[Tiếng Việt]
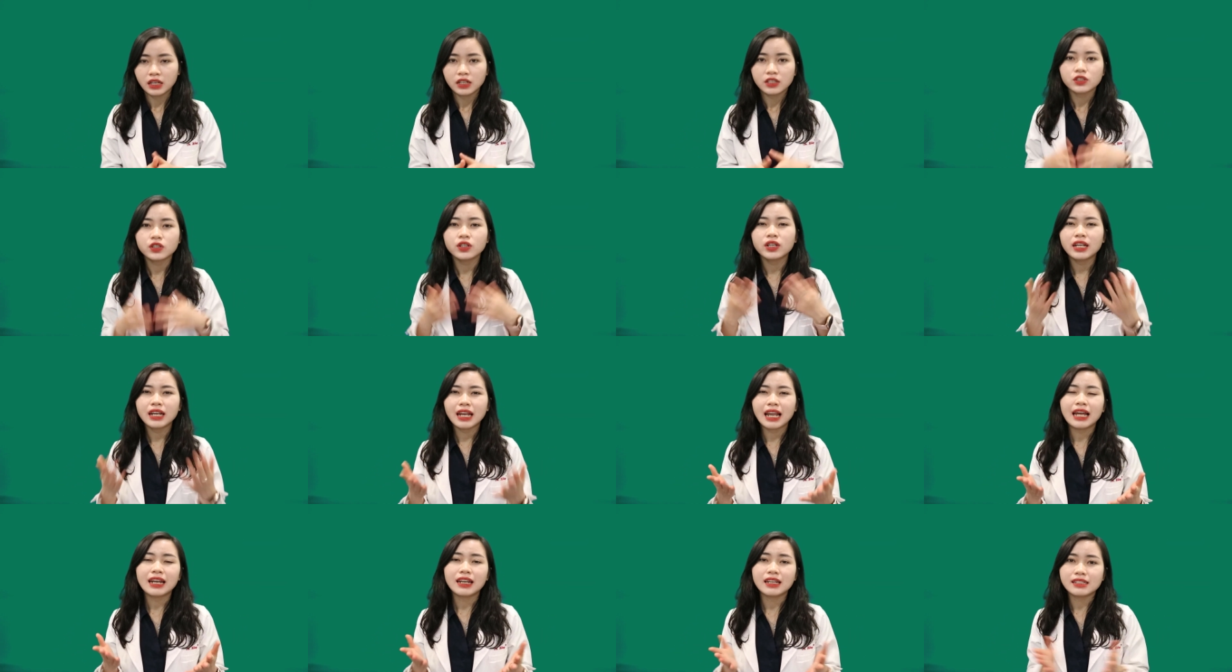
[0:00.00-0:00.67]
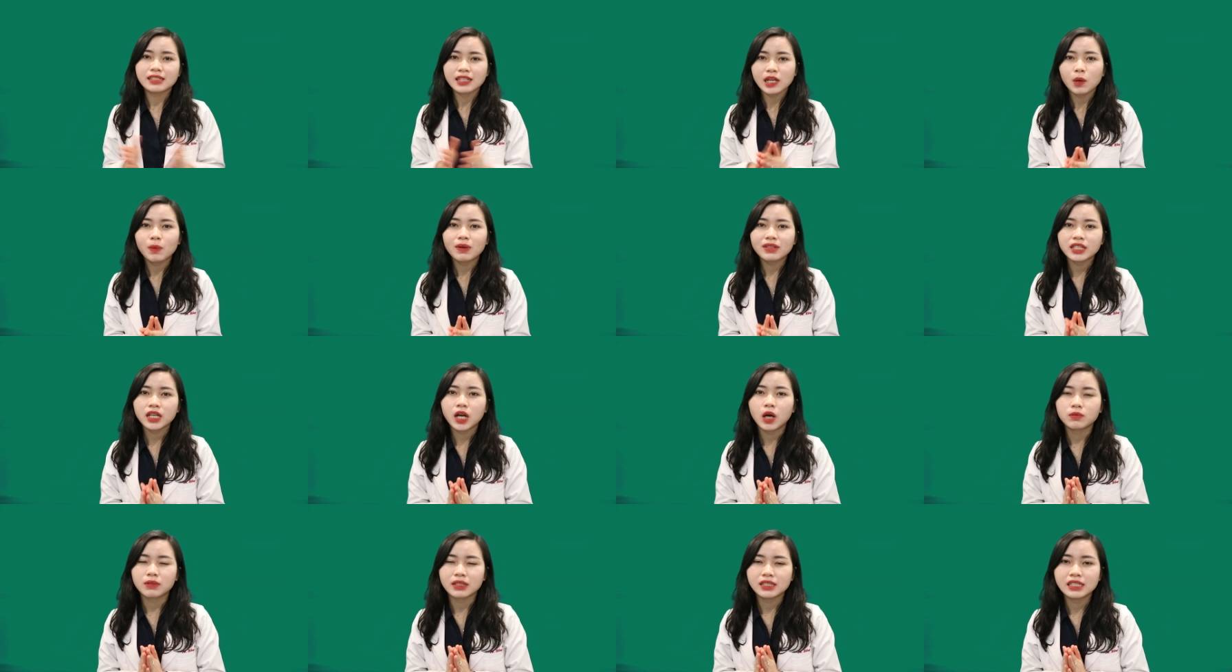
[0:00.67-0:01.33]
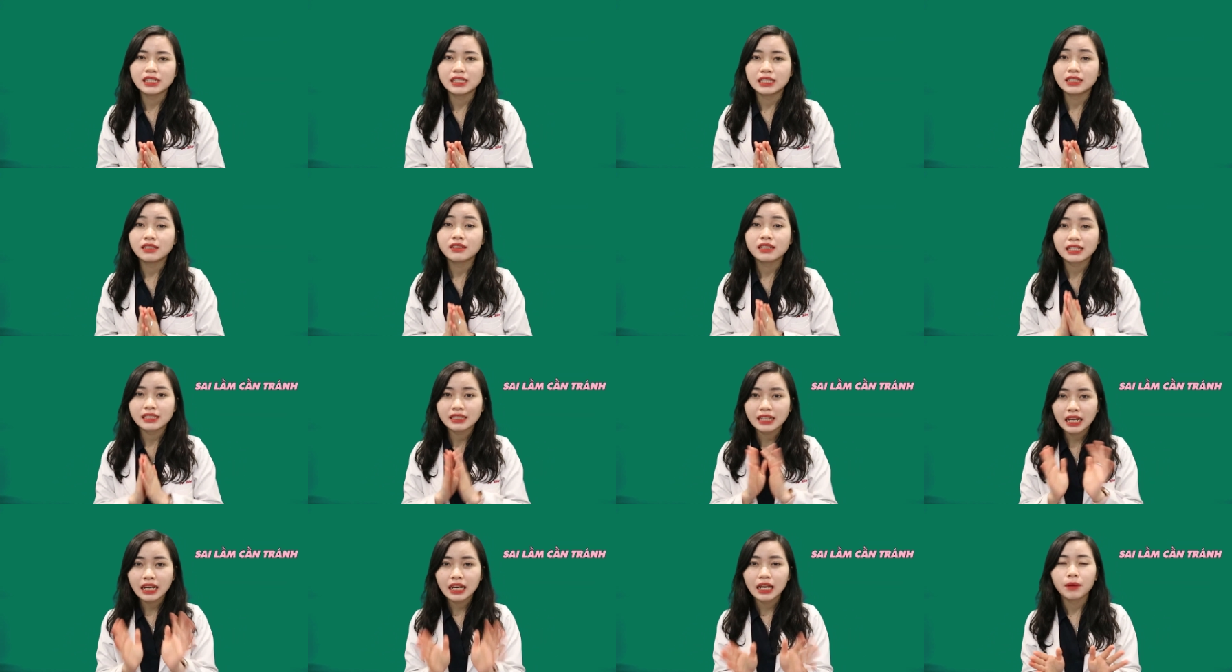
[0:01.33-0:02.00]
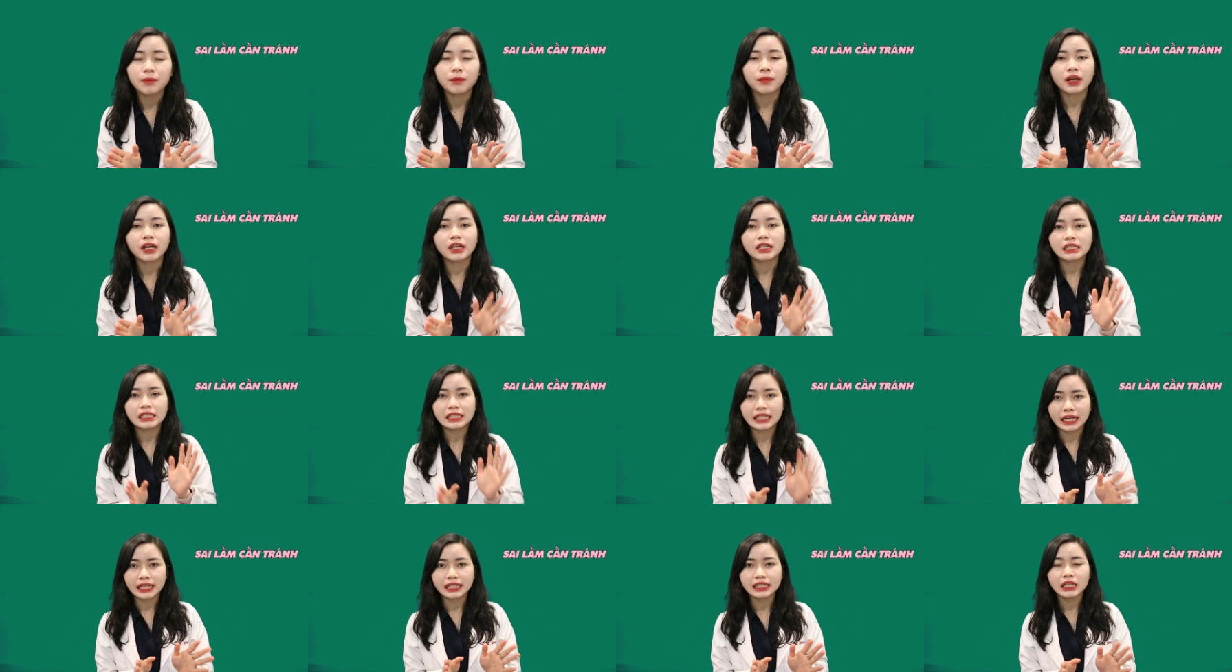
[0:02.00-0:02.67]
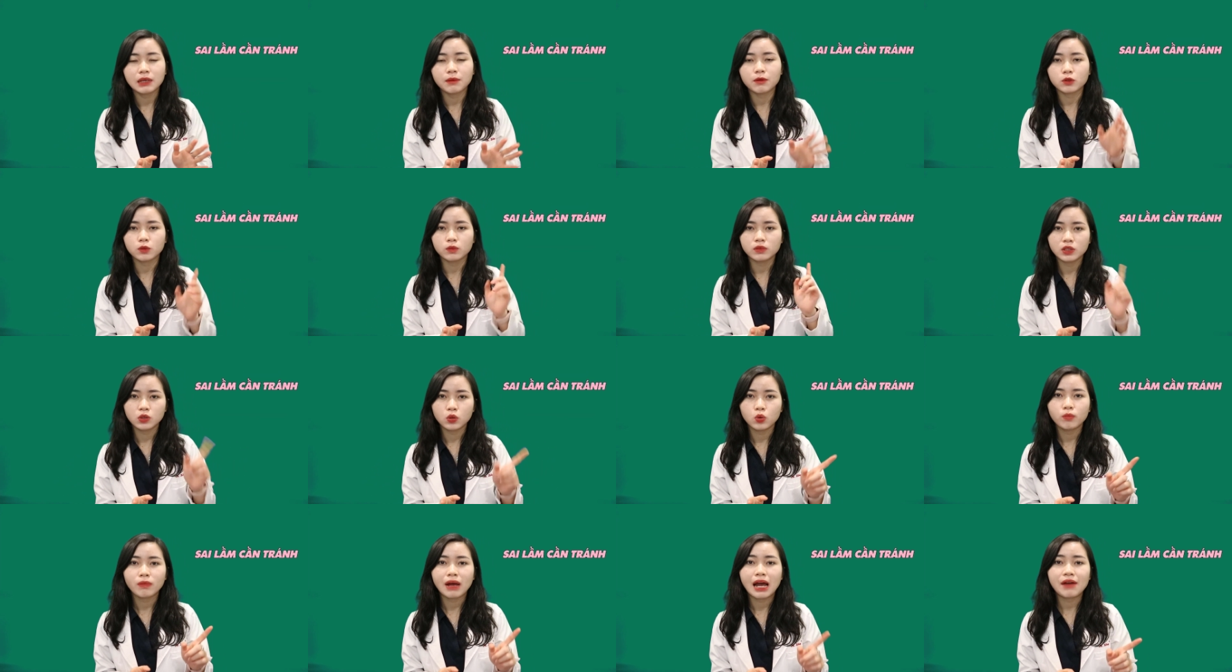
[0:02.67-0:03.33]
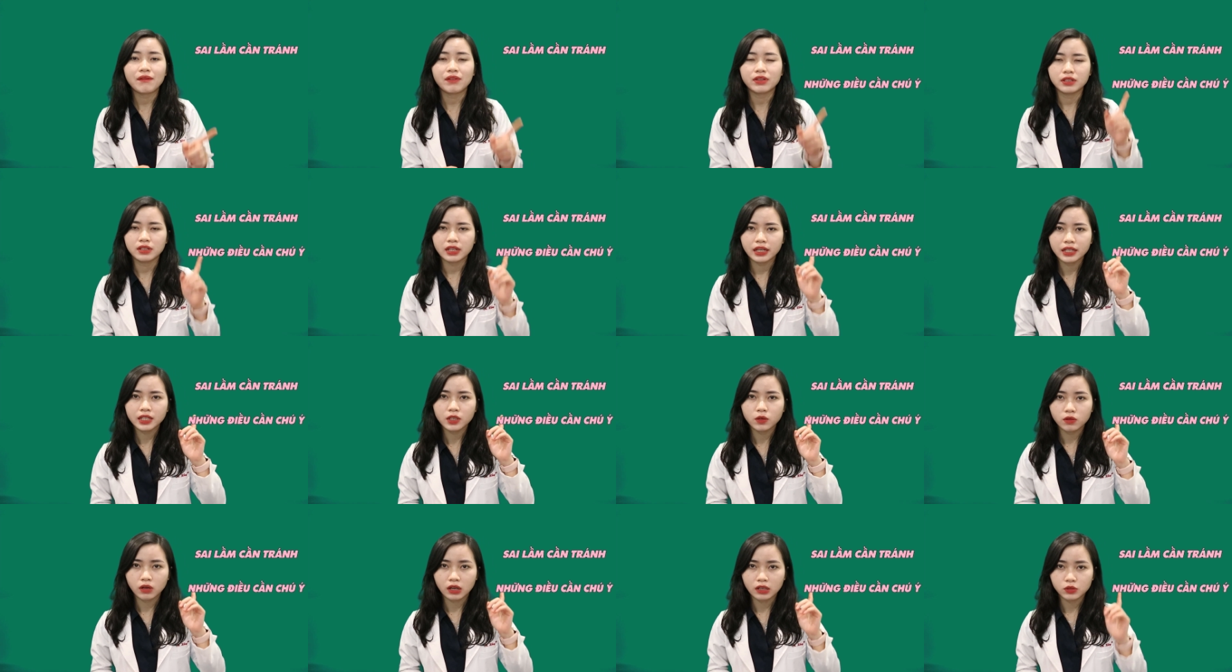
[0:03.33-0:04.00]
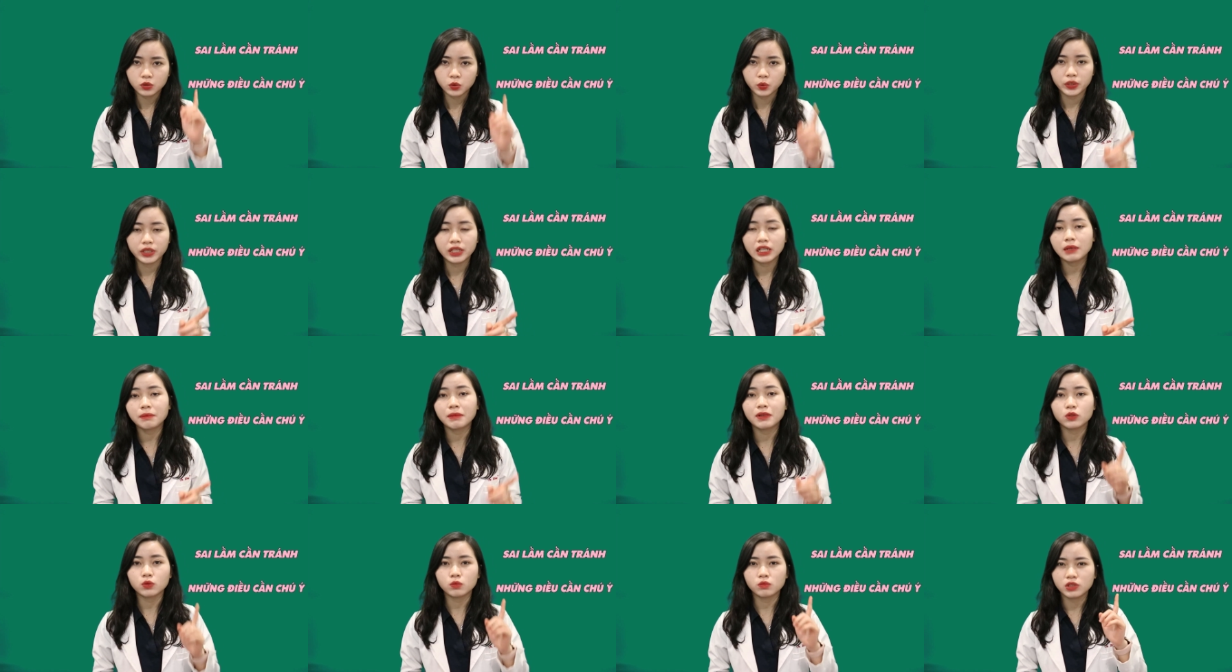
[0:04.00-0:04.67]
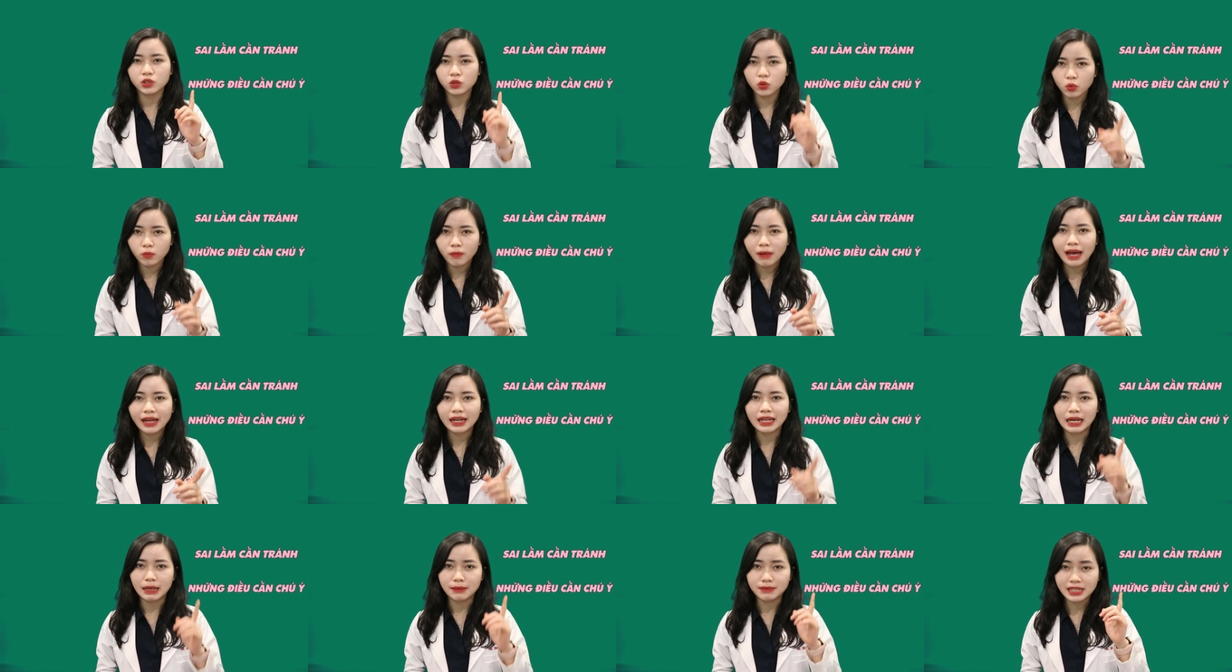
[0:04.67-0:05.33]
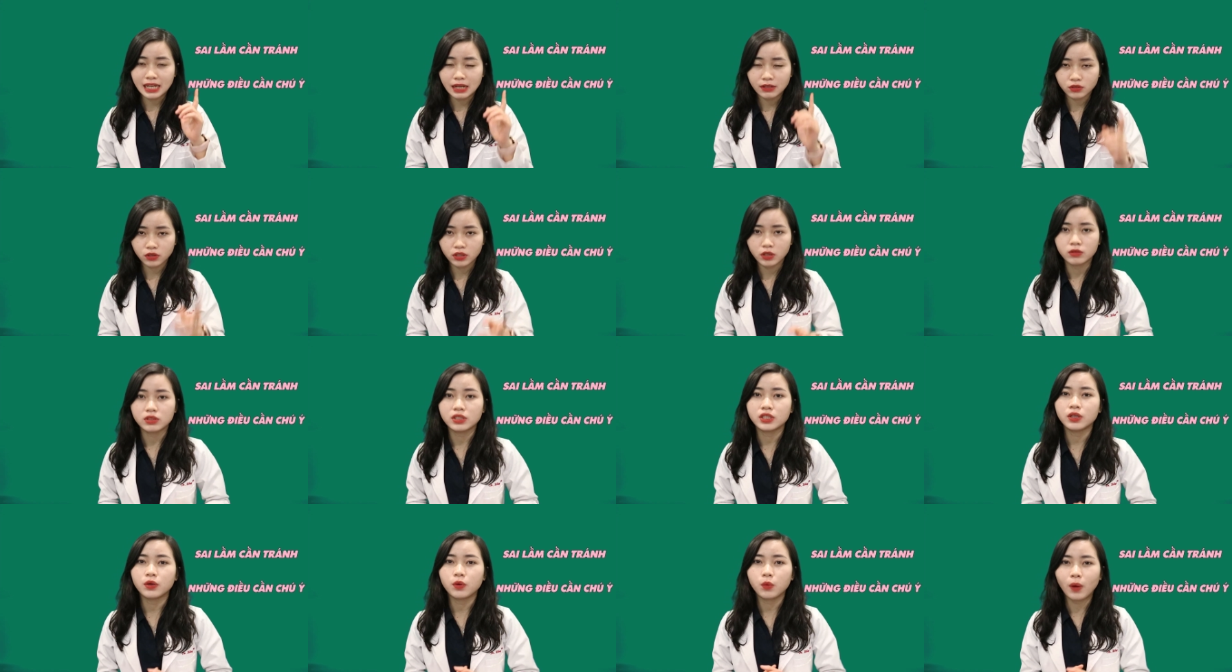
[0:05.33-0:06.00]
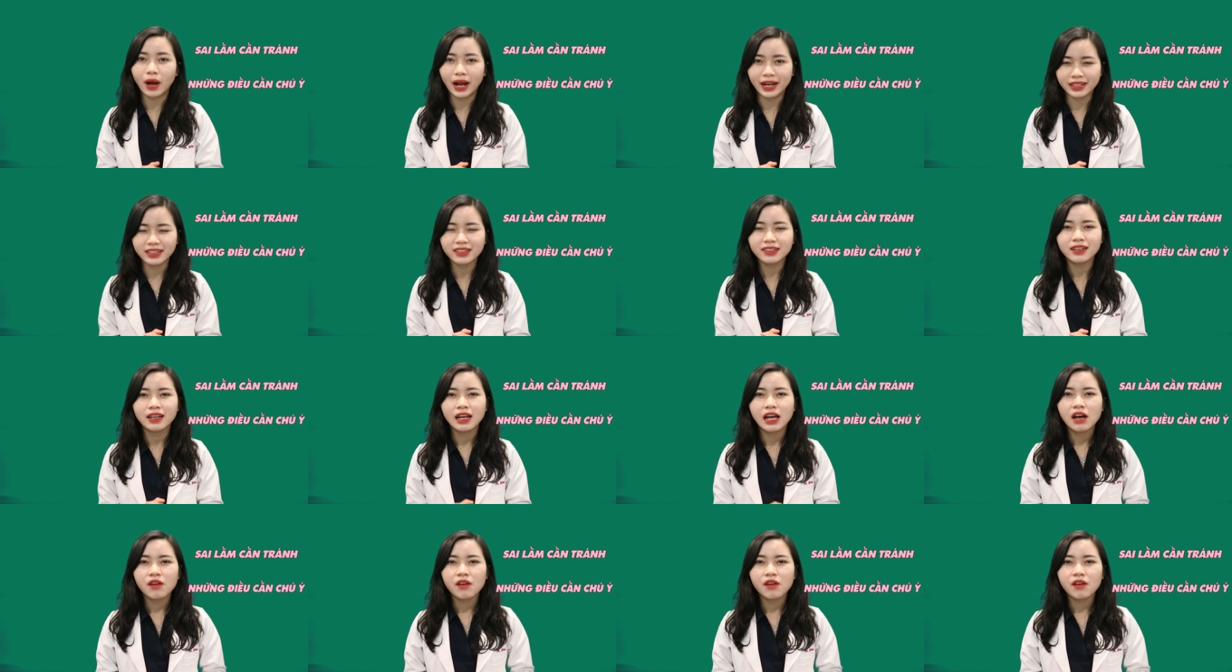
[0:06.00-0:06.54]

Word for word: Cho nên là lần sau bác sĩ Ngọc sẽ chỉ ra những cái sai lầm cần tránh khi mà dùng Triluma và những cái điều cần chú ý khi mà dùng Triluma để làm sao cho điều trị hiệu quả nhé.